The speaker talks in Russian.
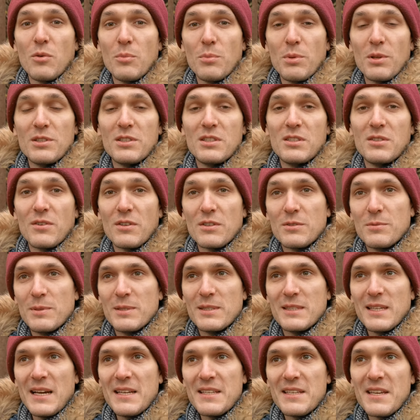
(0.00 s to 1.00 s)
в области
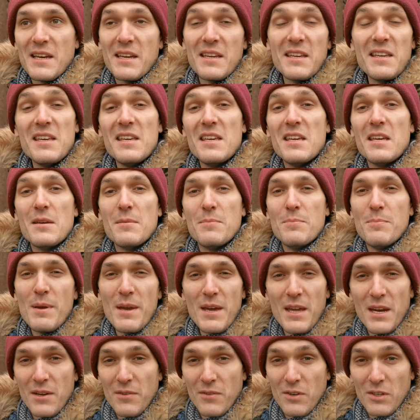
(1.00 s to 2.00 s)
воспитания и
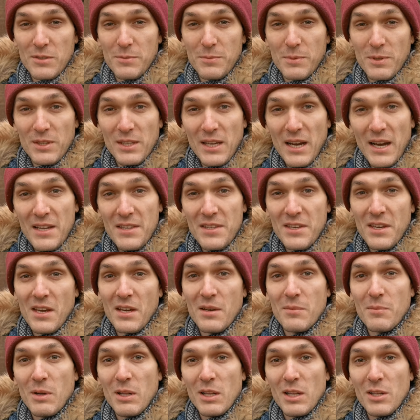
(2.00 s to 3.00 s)

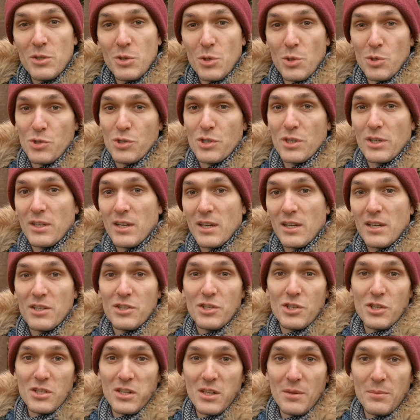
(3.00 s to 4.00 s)
перевоспитания молодежи, как
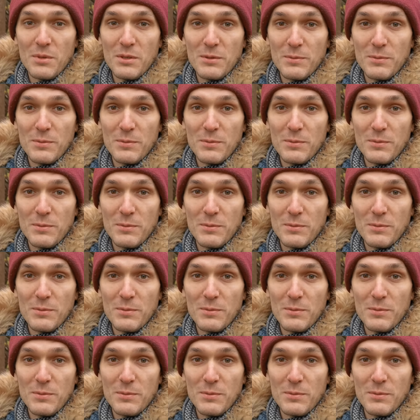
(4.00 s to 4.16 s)
из числа